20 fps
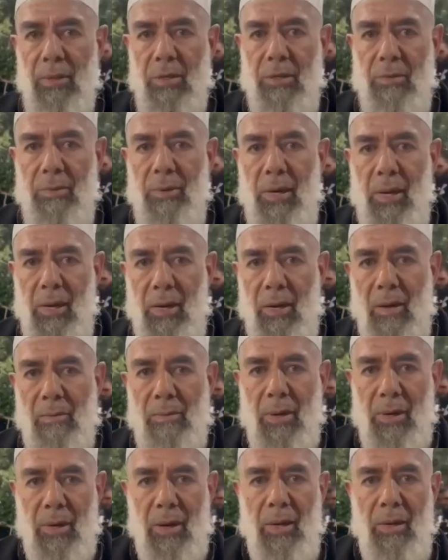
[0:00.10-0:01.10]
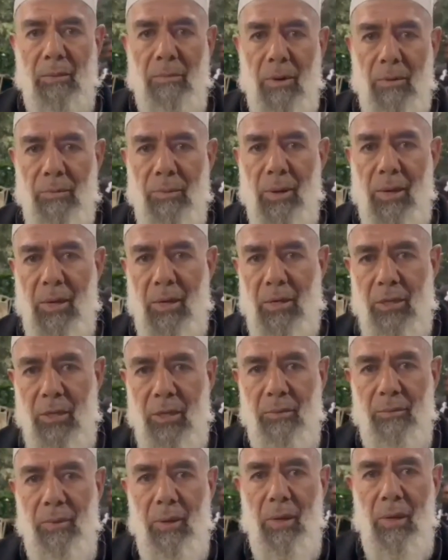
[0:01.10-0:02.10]
بسم الله الرحمن الرحيم أبو بكر
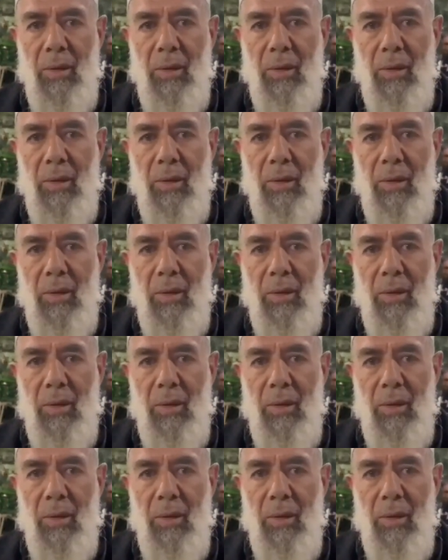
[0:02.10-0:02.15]
شيمي